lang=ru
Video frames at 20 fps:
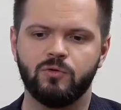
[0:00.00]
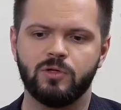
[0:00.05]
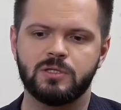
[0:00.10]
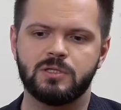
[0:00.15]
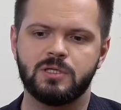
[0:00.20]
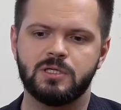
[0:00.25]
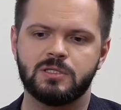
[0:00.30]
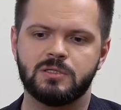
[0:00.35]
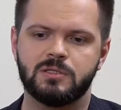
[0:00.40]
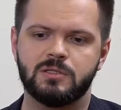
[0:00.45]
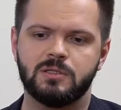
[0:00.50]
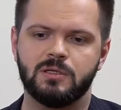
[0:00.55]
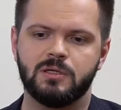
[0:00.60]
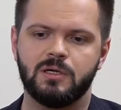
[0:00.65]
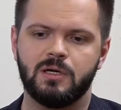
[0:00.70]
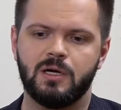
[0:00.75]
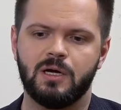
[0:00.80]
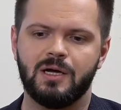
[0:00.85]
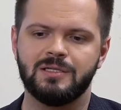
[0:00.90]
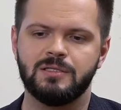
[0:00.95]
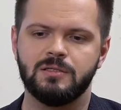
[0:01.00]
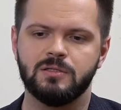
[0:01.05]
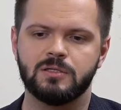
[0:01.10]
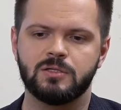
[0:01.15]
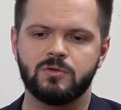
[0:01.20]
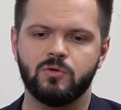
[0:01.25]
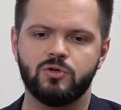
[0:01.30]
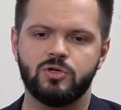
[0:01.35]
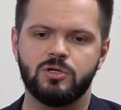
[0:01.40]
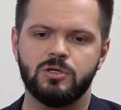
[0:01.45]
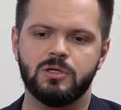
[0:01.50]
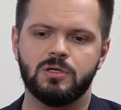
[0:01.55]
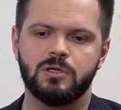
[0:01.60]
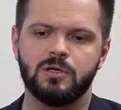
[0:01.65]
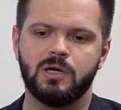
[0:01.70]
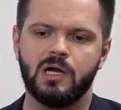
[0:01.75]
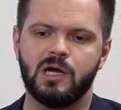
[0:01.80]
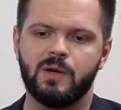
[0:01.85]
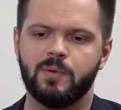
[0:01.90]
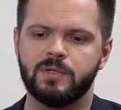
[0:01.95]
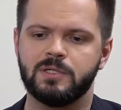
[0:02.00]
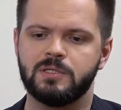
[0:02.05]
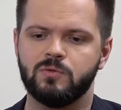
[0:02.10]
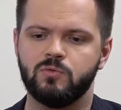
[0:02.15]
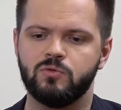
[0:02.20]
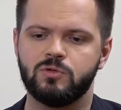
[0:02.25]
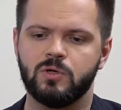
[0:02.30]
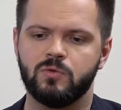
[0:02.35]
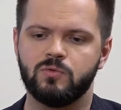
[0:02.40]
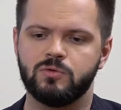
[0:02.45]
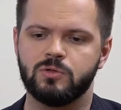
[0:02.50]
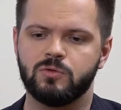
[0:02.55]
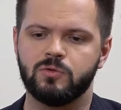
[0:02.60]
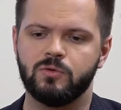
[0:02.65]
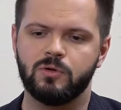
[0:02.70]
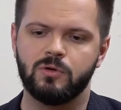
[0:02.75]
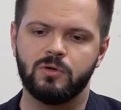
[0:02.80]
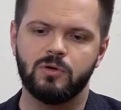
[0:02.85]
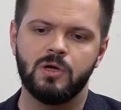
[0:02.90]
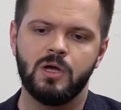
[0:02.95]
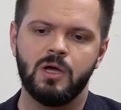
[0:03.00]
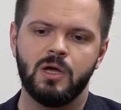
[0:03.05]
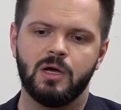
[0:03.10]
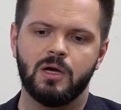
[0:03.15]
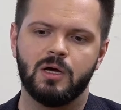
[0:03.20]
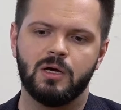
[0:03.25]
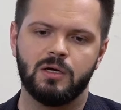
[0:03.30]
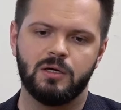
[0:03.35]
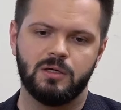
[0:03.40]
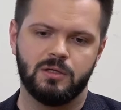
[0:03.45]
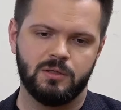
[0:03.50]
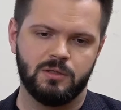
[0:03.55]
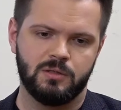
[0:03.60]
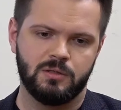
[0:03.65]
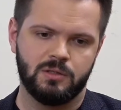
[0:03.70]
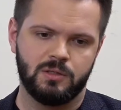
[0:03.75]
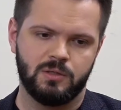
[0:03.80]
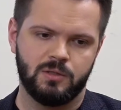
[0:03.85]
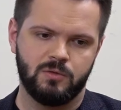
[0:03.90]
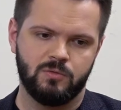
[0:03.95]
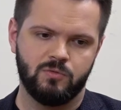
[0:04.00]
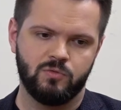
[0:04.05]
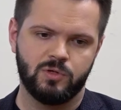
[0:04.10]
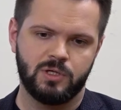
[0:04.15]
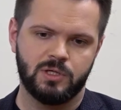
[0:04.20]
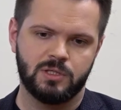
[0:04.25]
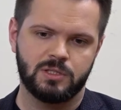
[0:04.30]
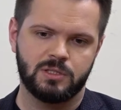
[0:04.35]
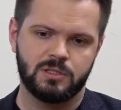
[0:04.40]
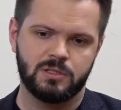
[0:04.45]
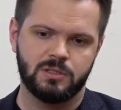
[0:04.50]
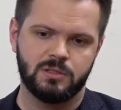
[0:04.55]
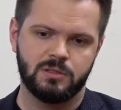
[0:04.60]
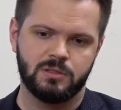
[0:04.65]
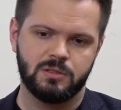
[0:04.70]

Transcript: у нас есть э, один источник, как подтянуть аудиторию. А, у нас...